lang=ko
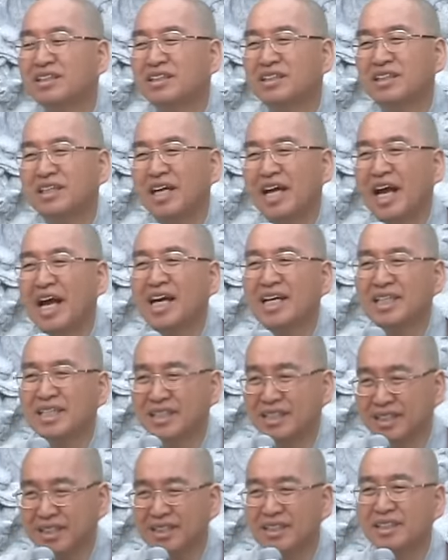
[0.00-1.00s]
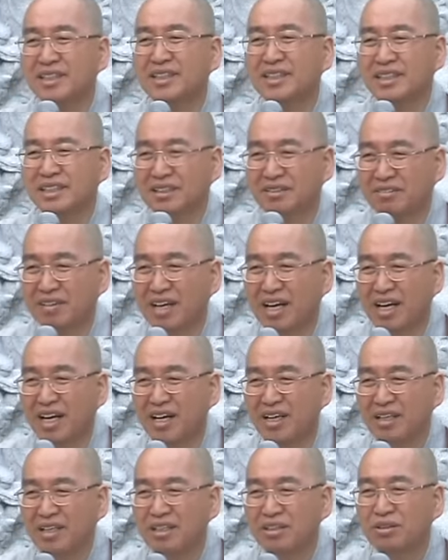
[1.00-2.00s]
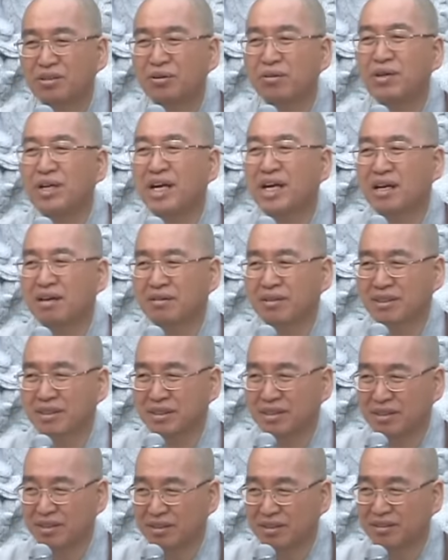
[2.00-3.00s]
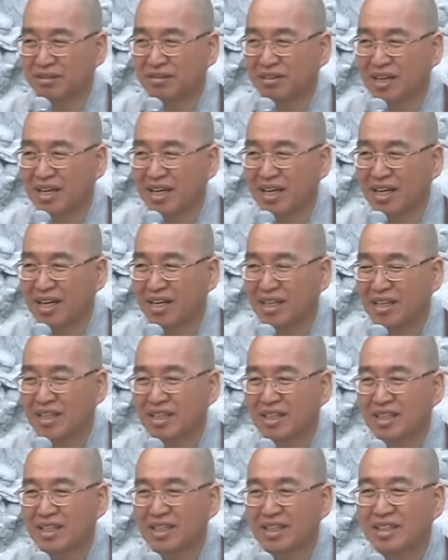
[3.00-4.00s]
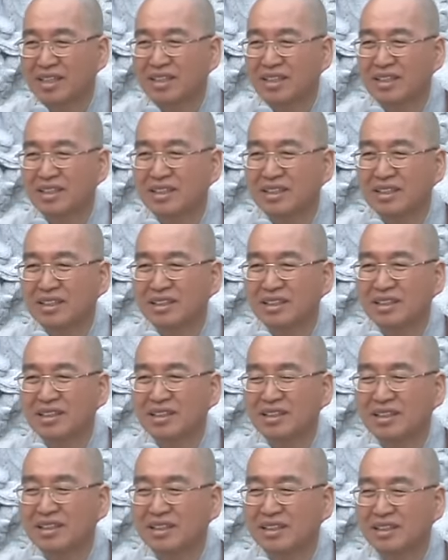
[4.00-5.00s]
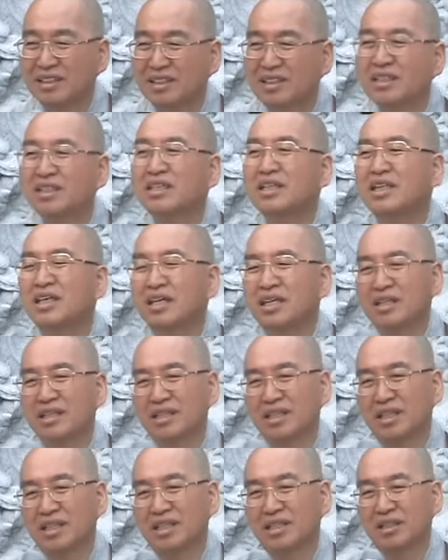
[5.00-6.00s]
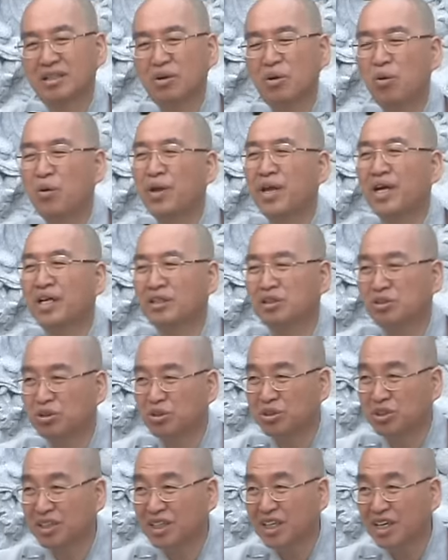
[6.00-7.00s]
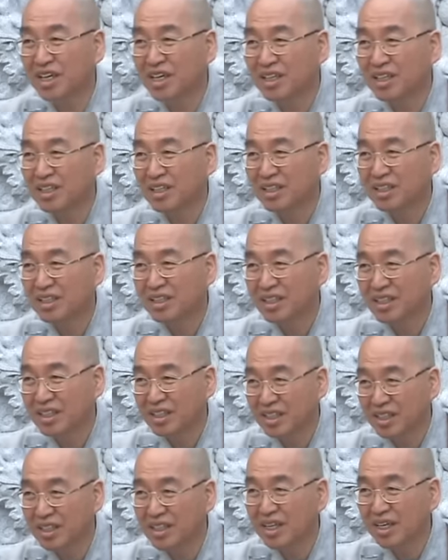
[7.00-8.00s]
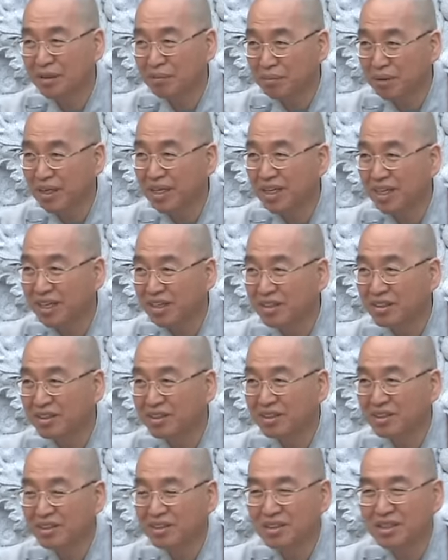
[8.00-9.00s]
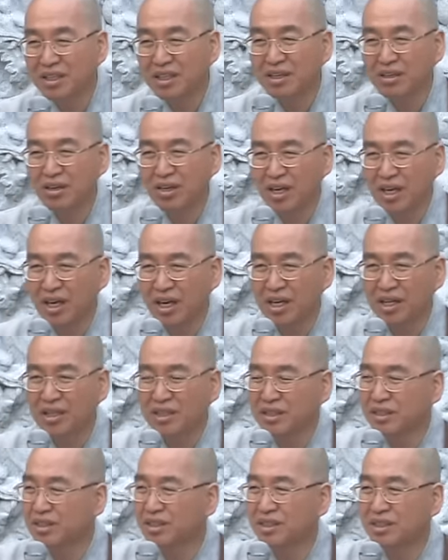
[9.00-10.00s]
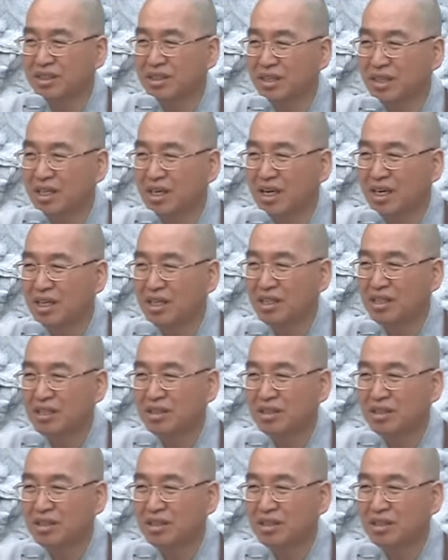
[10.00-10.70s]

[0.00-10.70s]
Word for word: 저게 하기 싫어서 그렇구나 돈이 아까워서 그렇구나 어? 이렇게 이제 오해할 소지가 있다 이 말이야 저게 괜히 싫으니까